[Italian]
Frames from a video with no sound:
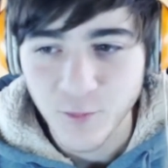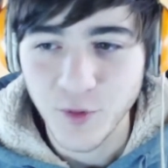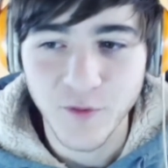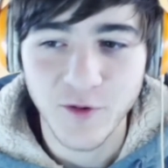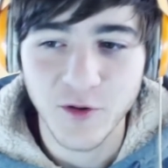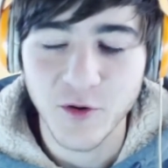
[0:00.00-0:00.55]

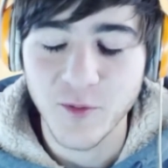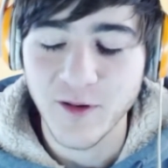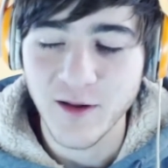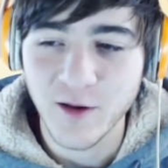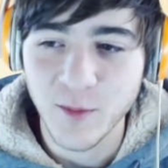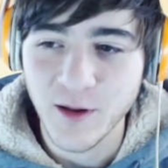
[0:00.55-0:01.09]
poi vedo
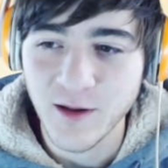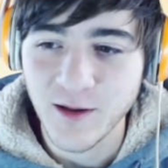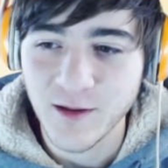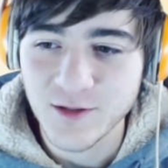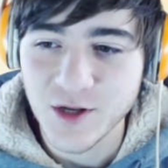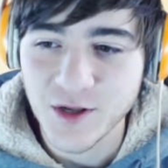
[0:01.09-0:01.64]
come,
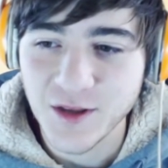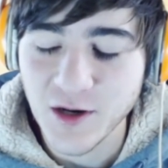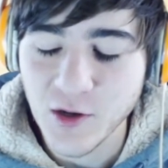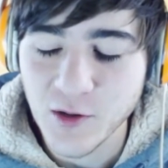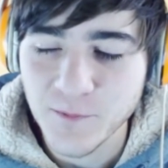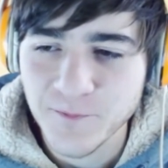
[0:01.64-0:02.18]
come,
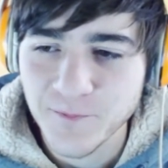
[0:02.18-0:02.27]
gestirlo.